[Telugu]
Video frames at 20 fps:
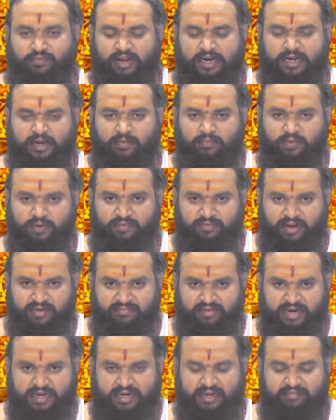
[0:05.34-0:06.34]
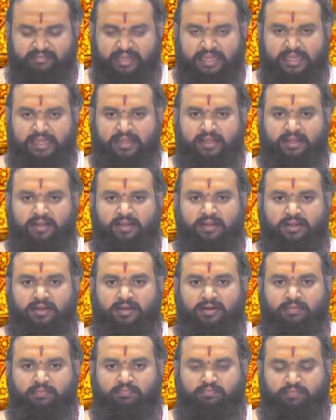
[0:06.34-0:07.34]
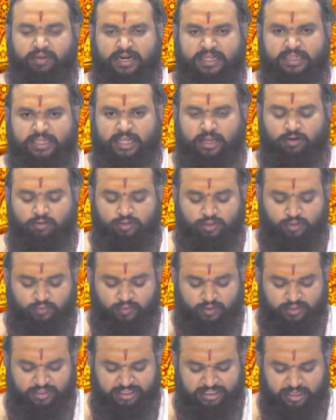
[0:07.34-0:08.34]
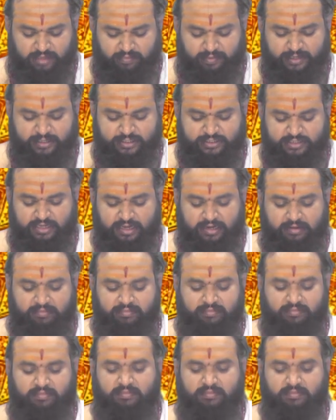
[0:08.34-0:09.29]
వెల్కమ్ టు వైఫై టీవీ ప్రతిరోజు ఓ చిన్న పరిష్కారం